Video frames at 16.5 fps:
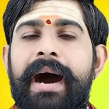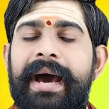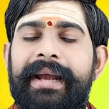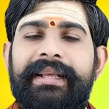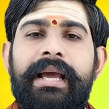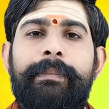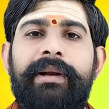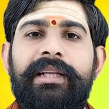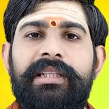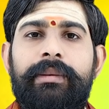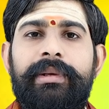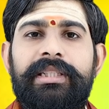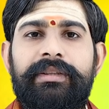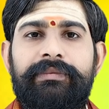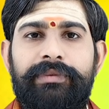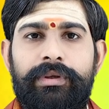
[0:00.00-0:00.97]
భార్యాభర్తల
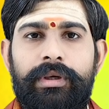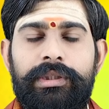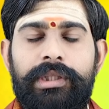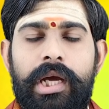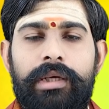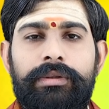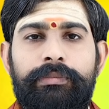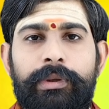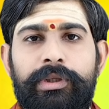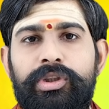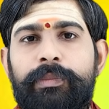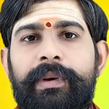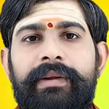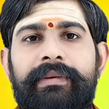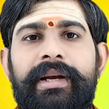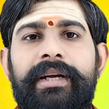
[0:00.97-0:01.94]
మధ్య విరోధాలు
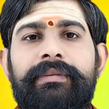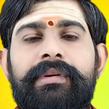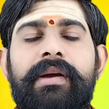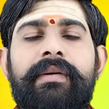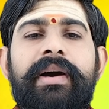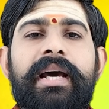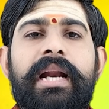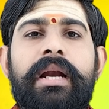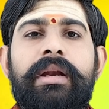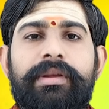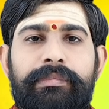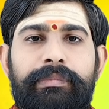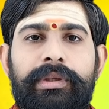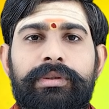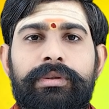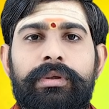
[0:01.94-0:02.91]
బంధుపరమైనటువంటి వ్యవహారాలు
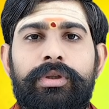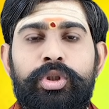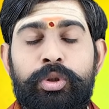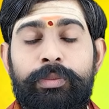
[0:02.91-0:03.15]
ఇబ్బందులు